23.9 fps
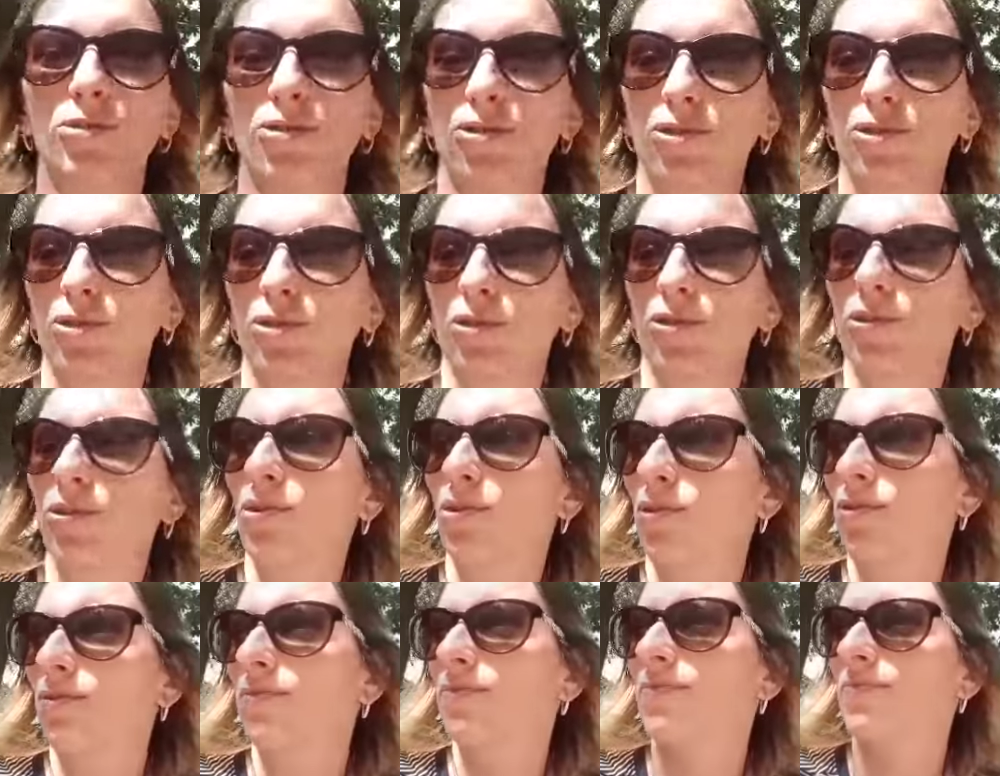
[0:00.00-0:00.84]

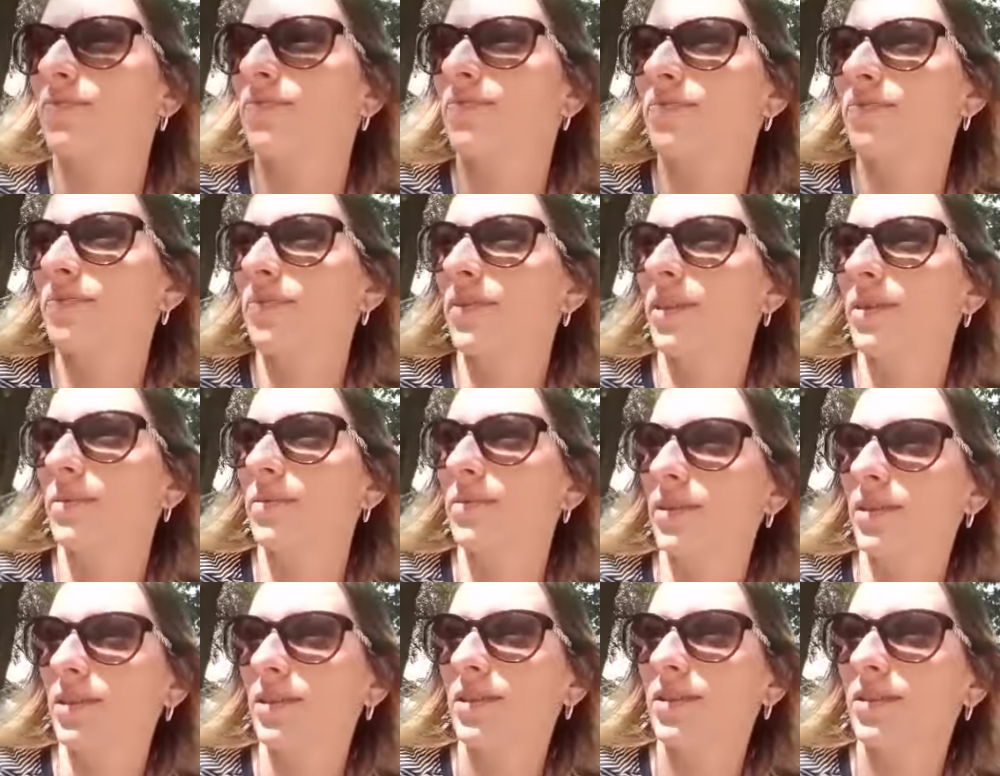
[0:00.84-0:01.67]
что
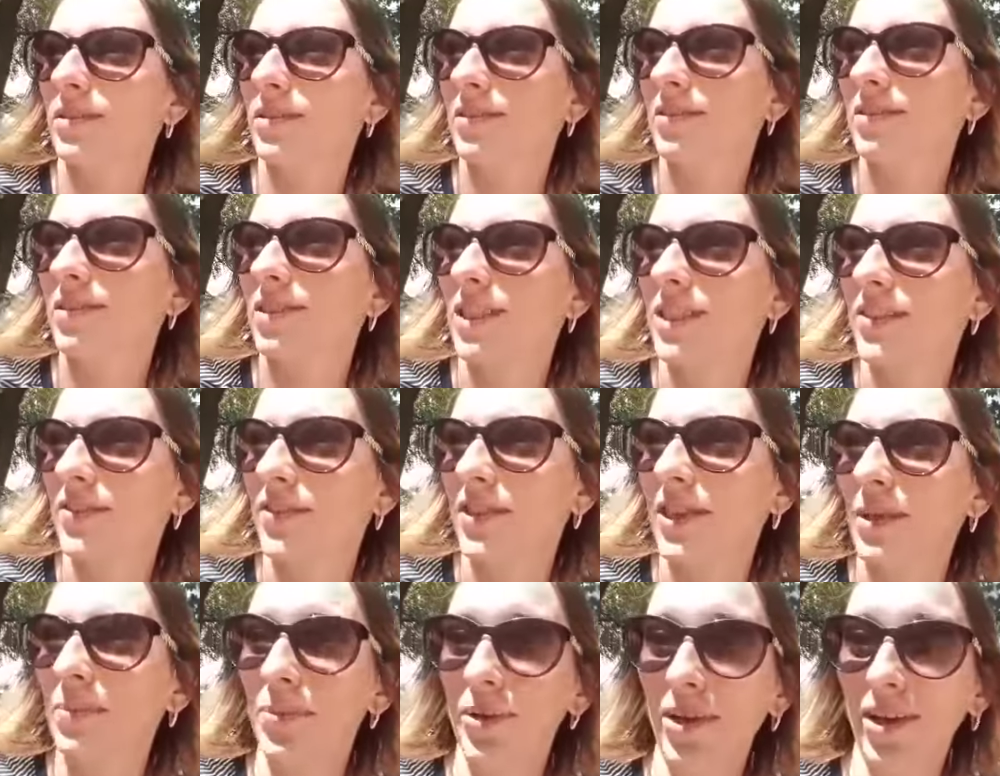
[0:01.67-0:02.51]
мы
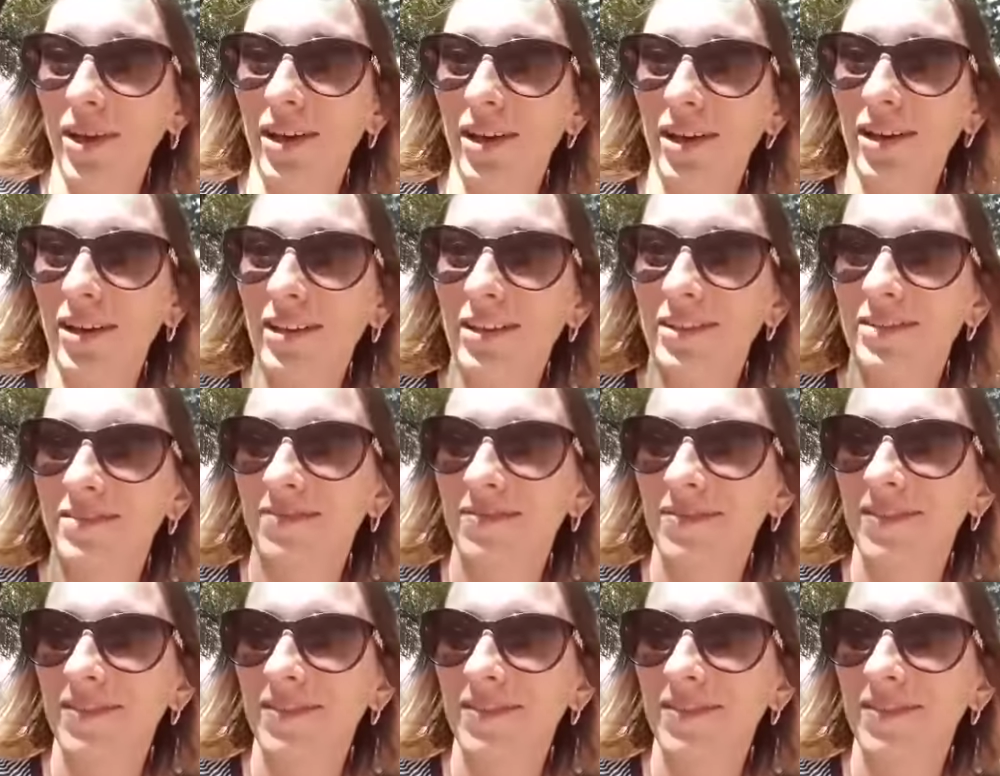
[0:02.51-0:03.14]
действительно переехали.